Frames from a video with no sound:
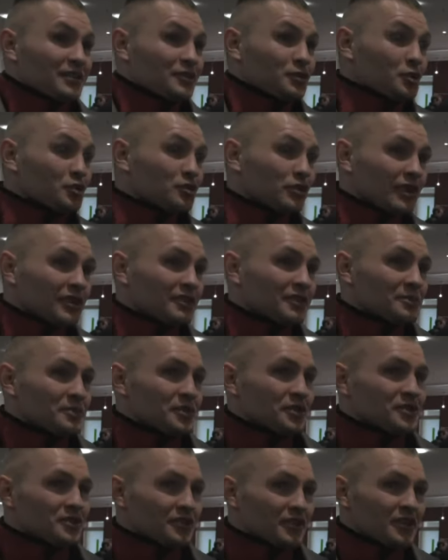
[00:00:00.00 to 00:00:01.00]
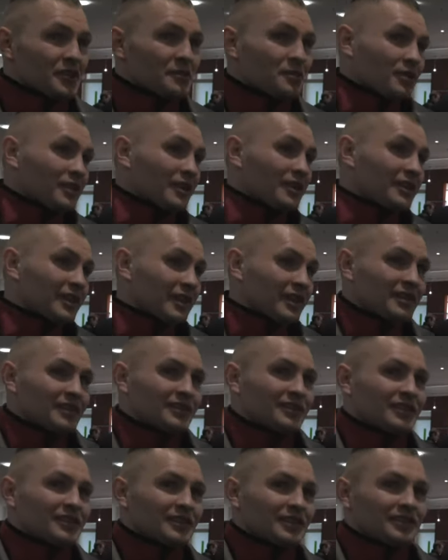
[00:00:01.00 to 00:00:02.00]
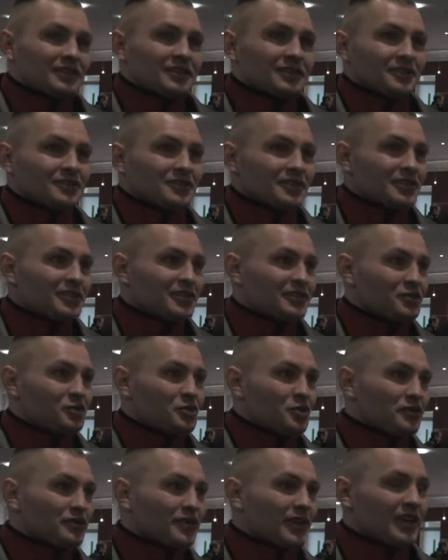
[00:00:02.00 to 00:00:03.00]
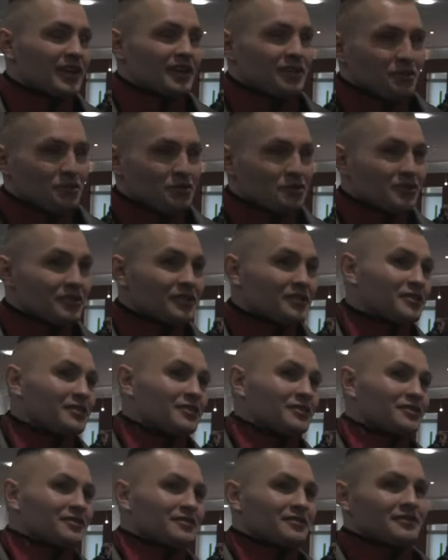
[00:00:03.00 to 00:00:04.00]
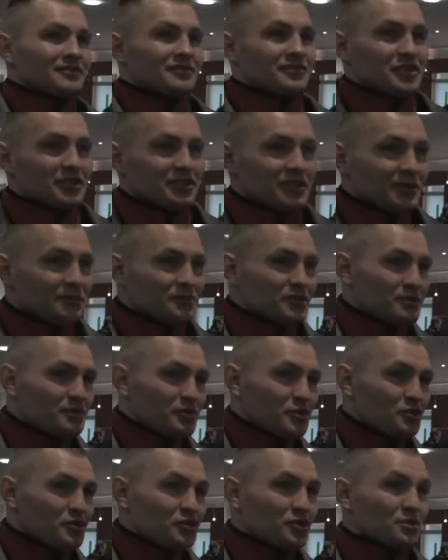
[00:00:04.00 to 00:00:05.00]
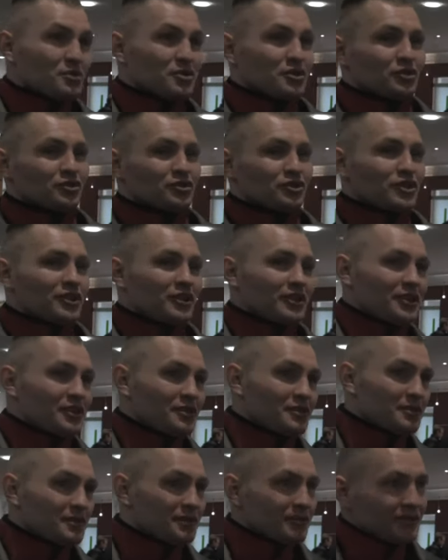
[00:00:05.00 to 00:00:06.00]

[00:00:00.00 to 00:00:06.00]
Dużo razy przestrzeliłem, ale jednak ten, kurczę, tłów taki luźny, gdzieś tam przepuścił się, odchylił,